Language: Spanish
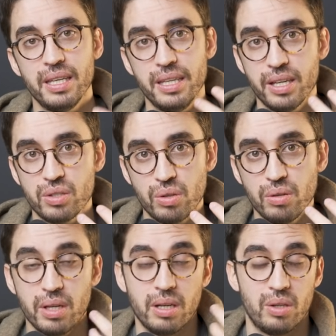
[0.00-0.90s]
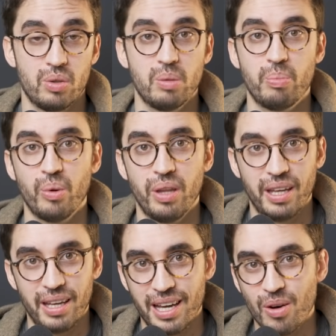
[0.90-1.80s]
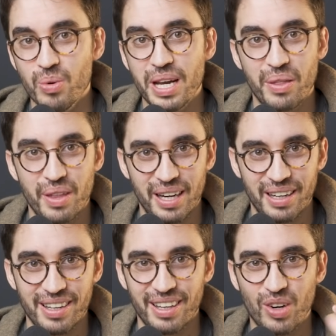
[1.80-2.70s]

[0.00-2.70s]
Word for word: Y eso no se puede aún hacer